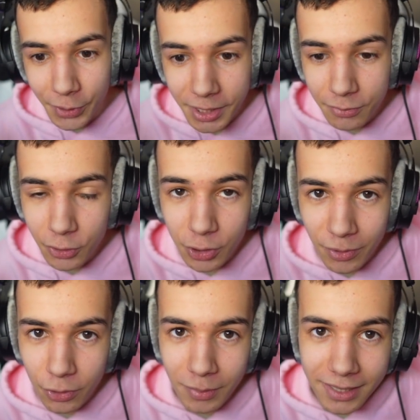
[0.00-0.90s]
Il y en a des fois, je
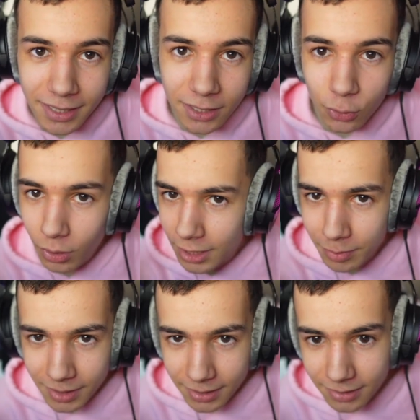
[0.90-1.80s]
demande de mettre des dorades
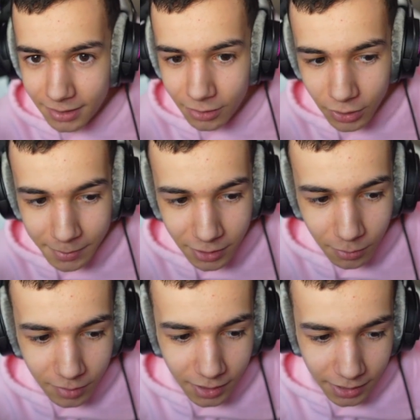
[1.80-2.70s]
exploratrices ça dans l'espace
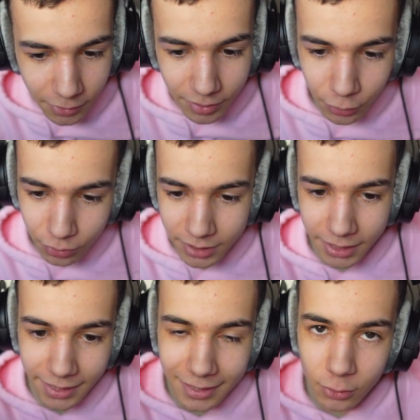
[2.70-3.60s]
commentaire. Et il y en a juste, qui
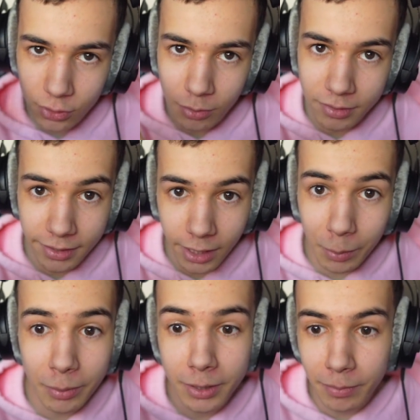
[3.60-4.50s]
regardent les autres commentaires et
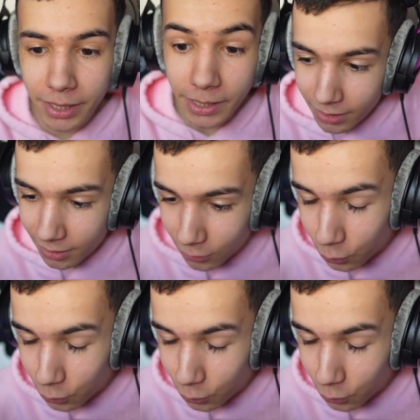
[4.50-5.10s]
puis ils mettent pareil.